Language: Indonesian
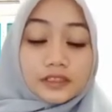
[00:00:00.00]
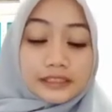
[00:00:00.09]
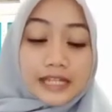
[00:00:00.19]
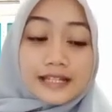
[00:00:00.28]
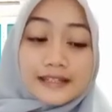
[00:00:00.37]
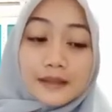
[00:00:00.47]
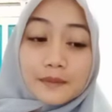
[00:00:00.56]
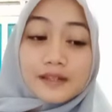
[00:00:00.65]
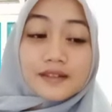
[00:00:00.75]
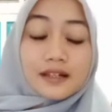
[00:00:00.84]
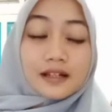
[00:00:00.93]
dan
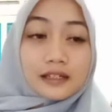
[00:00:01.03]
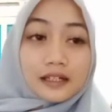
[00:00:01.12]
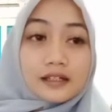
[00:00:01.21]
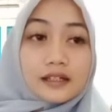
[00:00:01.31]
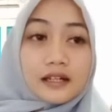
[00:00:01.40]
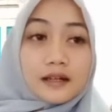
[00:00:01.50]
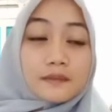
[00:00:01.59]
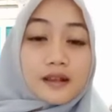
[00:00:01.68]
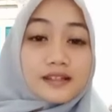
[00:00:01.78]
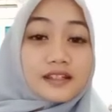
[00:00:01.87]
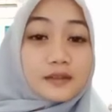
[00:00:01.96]
sampai sekarang
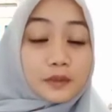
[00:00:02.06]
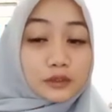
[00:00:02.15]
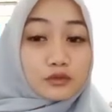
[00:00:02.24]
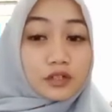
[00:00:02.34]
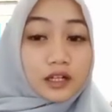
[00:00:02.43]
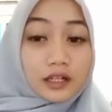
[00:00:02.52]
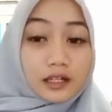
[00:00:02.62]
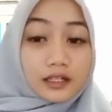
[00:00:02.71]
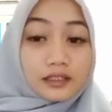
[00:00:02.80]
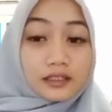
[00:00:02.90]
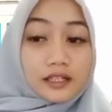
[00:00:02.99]
masih
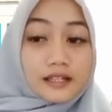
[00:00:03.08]
dipergunakan